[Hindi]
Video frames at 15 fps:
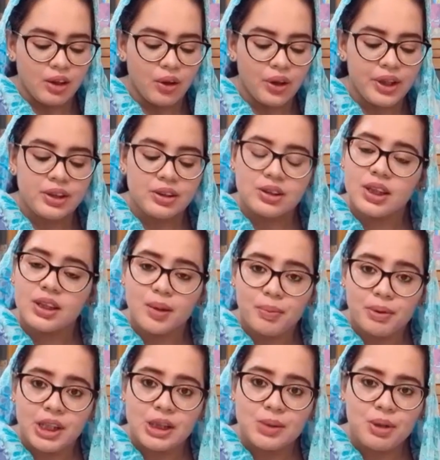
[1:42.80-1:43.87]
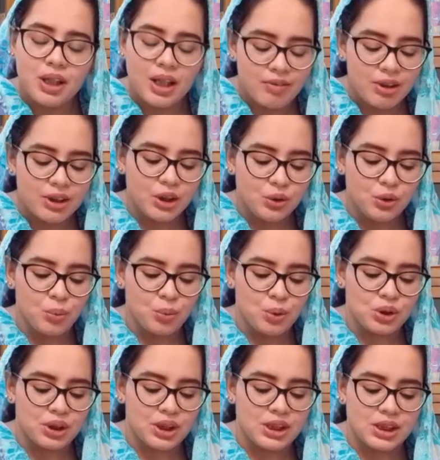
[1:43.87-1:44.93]
और इन नबरदाजमा खुवान को
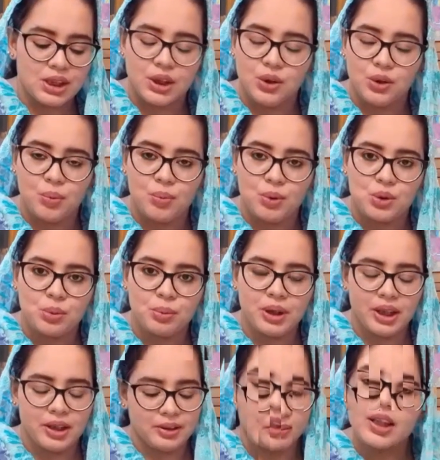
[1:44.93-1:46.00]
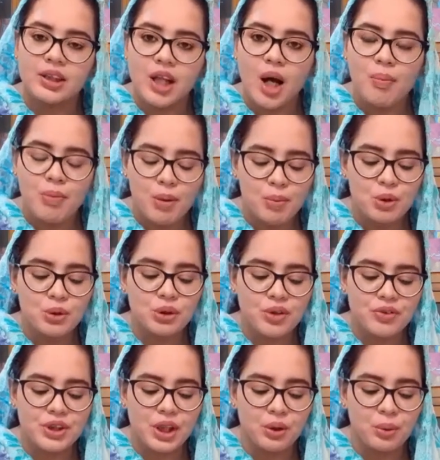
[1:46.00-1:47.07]
की ज़िंदगी को मौजू बनाया किताब में मौजूद
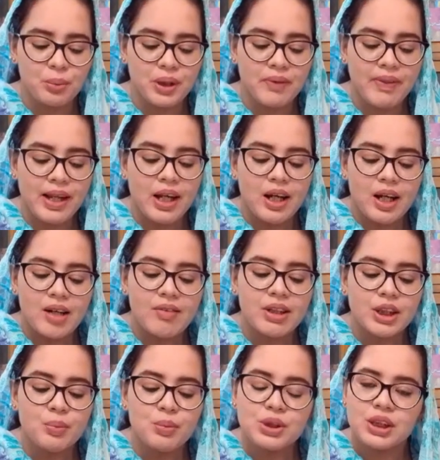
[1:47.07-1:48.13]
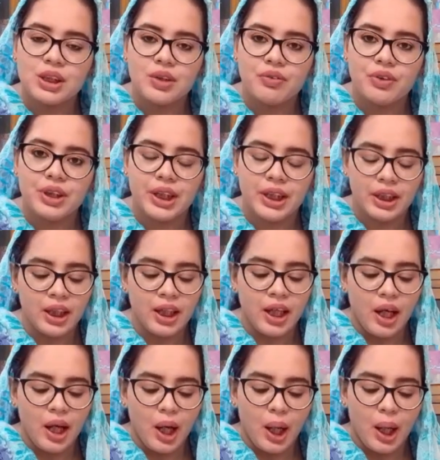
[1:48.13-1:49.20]
अफसानों में खुवान मुसनफ़ी ने
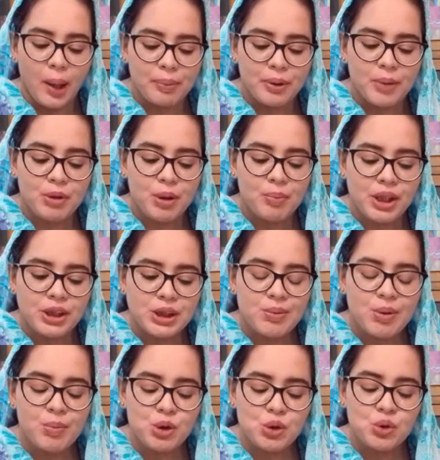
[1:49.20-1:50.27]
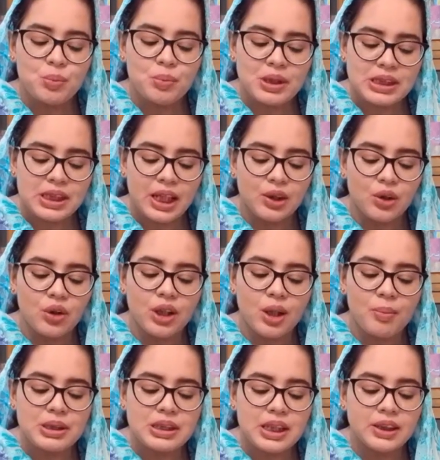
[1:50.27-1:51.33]
अपने अपने माशरे में मौजूद मसाइल और
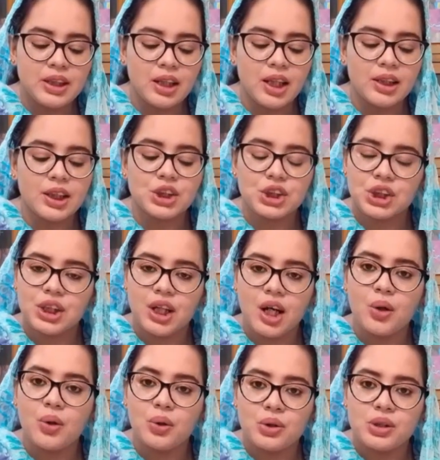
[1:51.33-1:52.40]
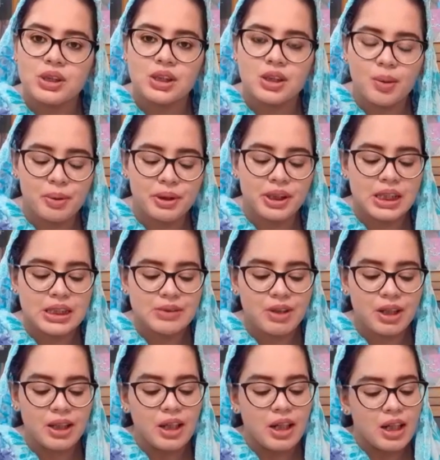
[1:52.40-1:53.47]
नामसाइल हालात का शिकार और उनसे
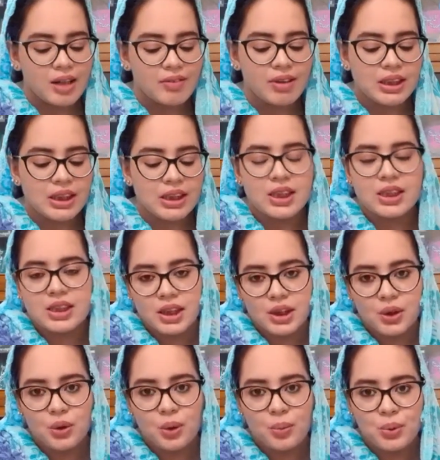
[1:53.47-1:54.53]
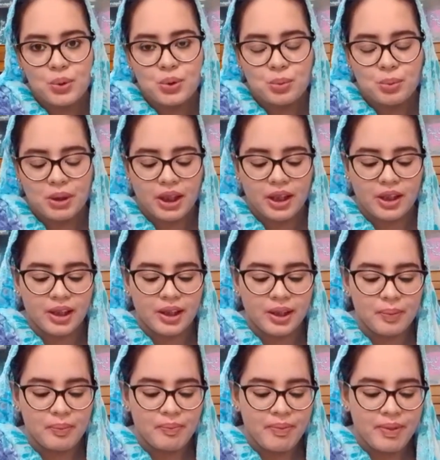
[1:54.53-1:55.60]
नबरदाजमा खुवान की ज़िंदगी को मौजू बनाया है